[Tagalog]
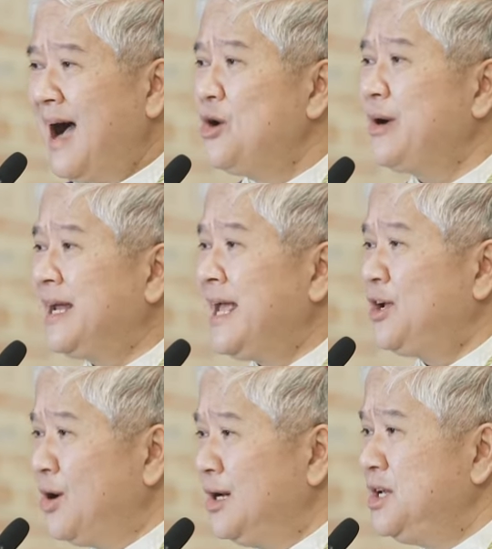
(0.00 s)
How can
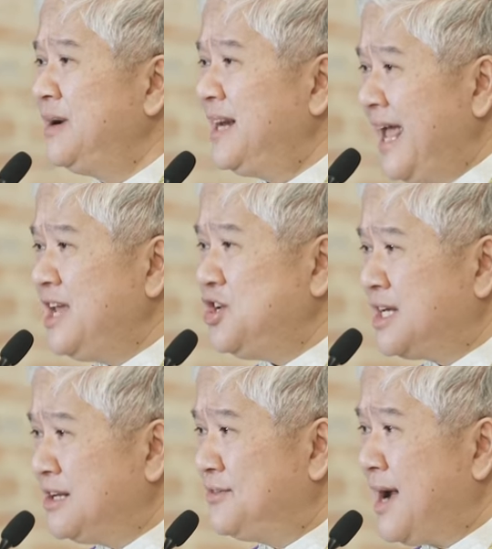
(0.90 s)
I call you an
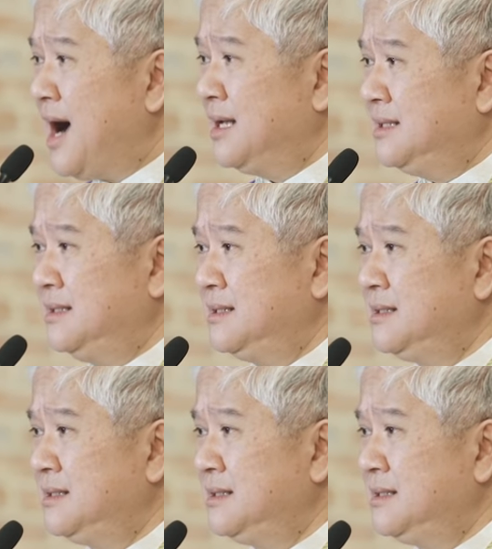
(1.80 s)
angel of God?